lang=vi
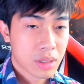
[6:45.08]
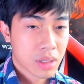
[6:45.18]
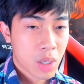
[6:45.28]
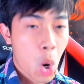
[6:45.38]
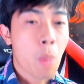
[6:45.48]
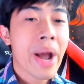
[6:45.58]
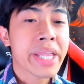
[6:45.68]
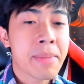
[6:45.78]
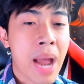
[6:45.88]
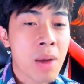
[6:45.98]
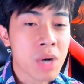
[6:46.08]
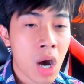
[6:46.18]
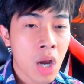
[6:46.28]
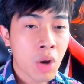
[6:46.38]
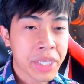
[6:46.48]
Ủa mắc gì mà không
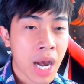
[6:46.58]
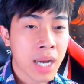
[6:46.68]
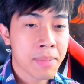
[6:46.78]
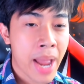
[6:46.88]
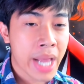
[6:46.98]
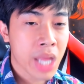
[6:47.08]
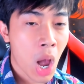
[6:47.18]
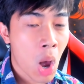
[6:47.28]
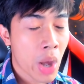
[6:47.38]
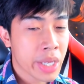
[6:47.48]
được, có chân thì mang thôi.